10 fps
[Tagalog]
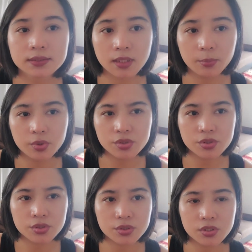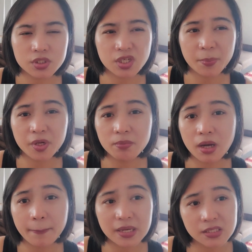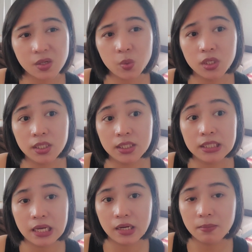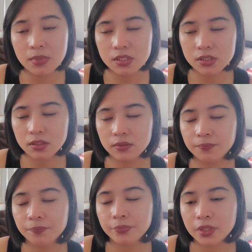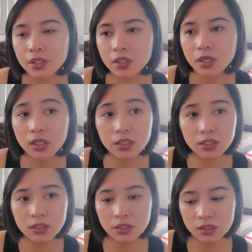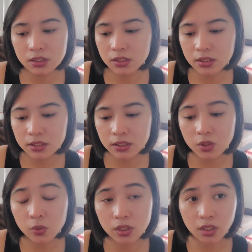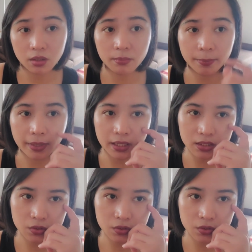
Tapos, syempre yung mga pasa, huli na yung lalabas eh ang iniintindi ko talaga yung babae.